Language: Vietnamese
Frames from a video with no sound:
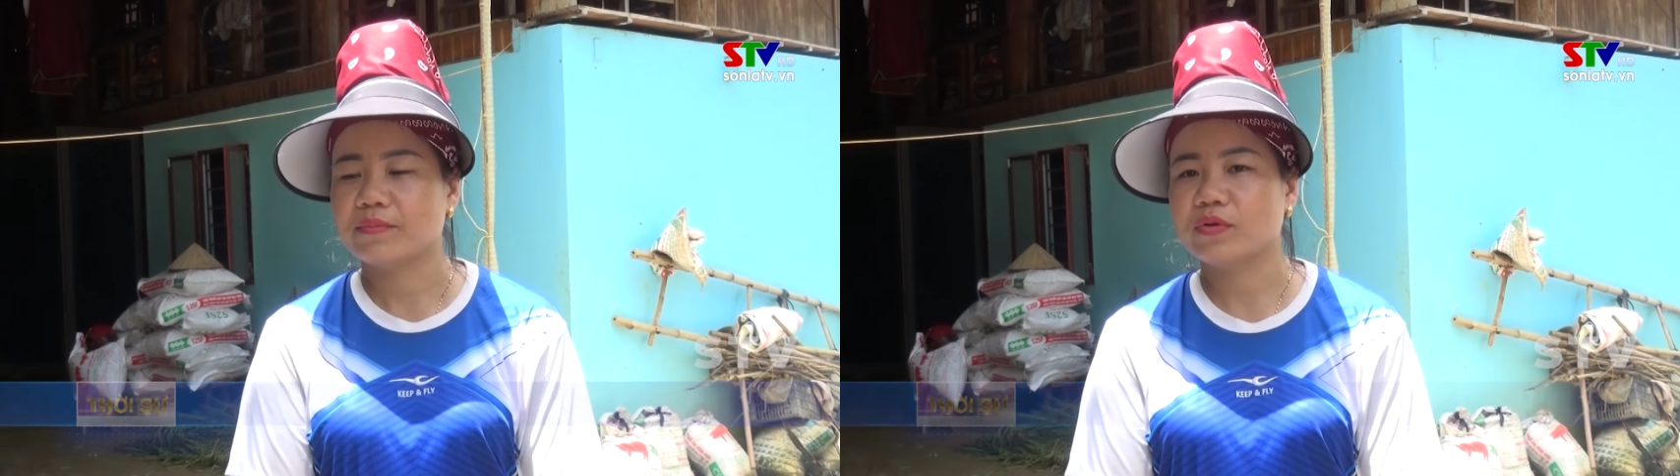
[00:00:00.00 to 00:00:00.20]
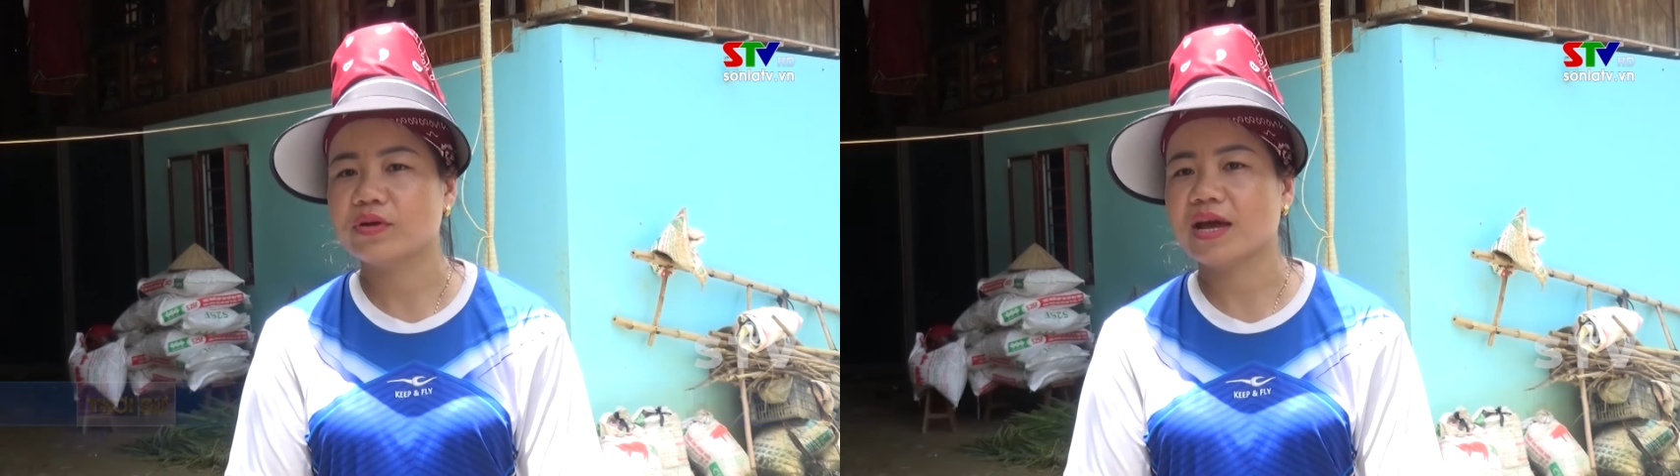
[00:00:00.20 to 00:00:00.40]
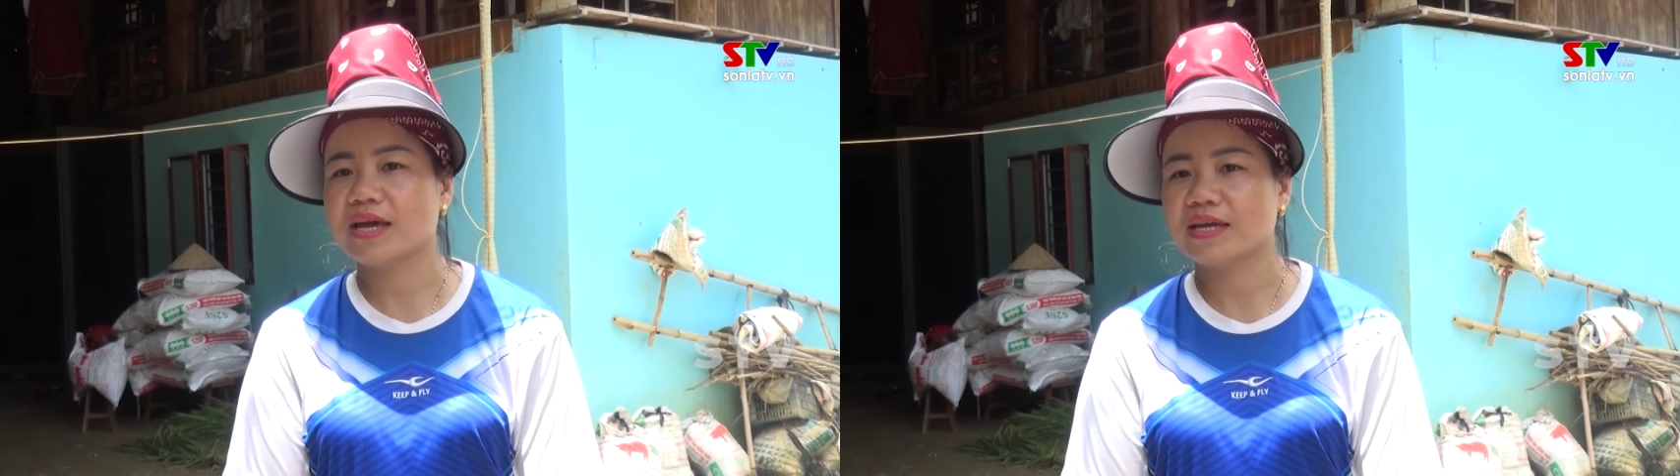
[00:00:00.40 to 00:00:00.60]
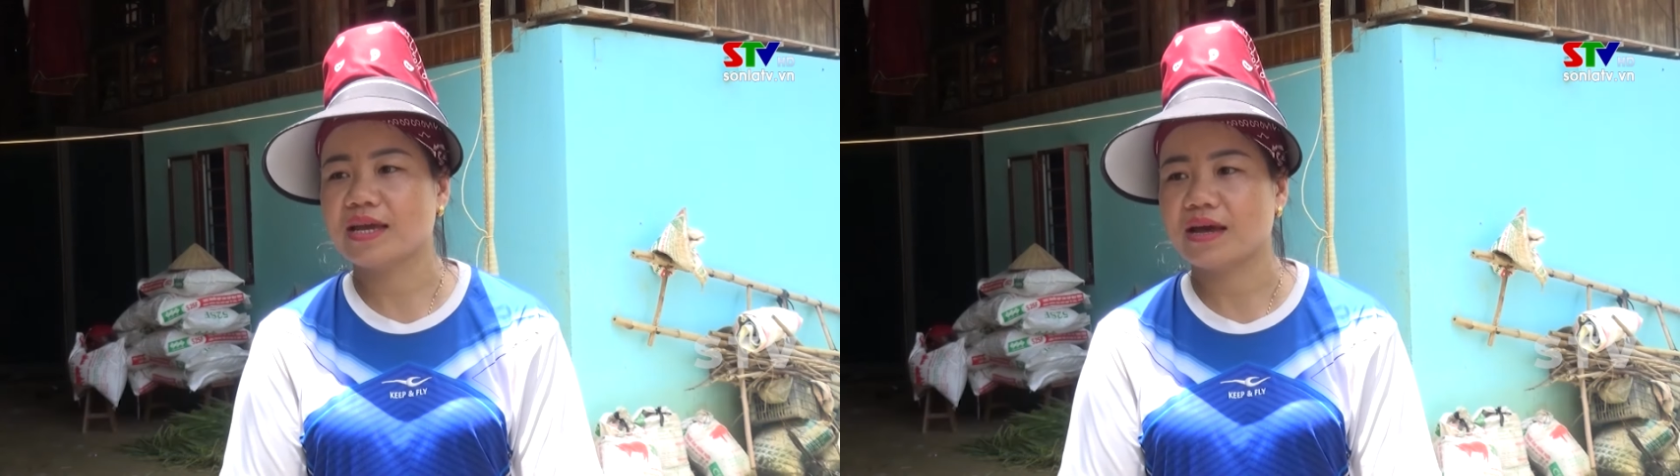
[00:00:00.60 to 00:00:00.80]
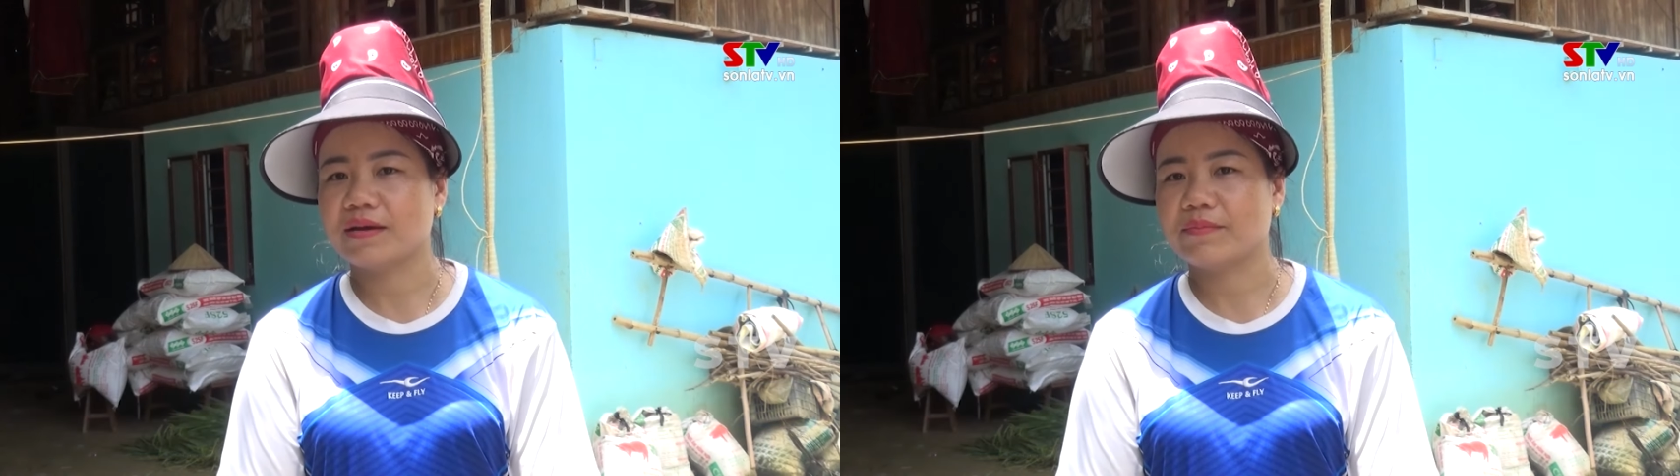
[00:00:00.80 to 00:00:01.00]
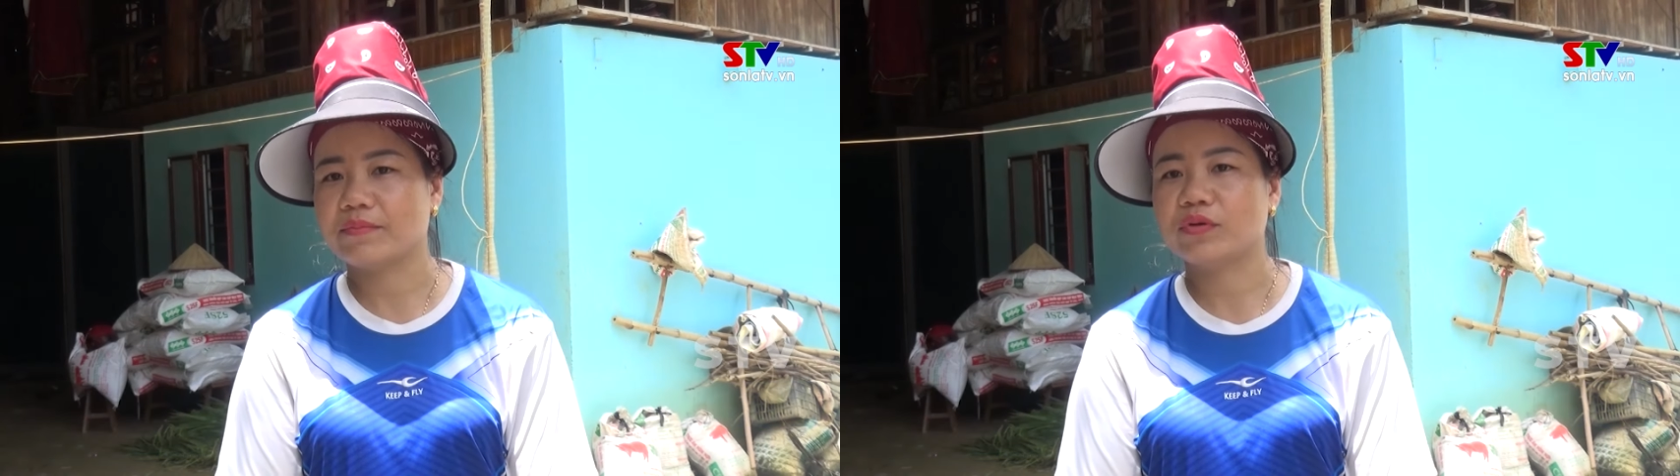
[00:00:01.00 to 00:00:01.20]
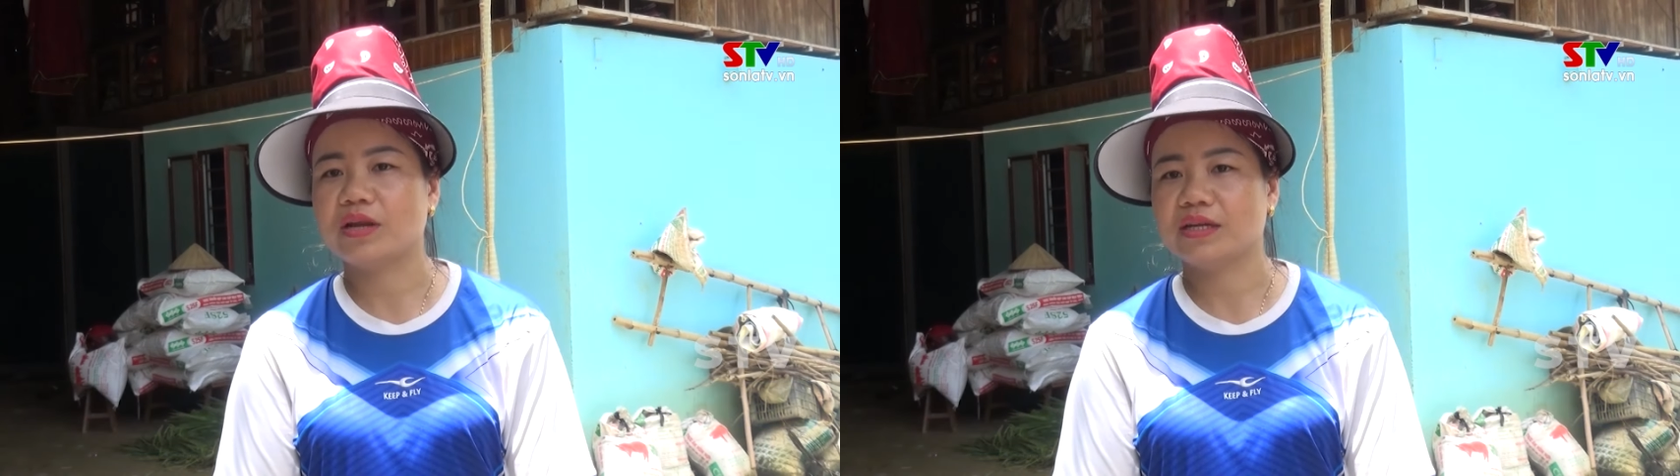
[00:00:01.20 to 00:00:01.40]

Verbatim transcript: mỏi mừ mỏi à, tưa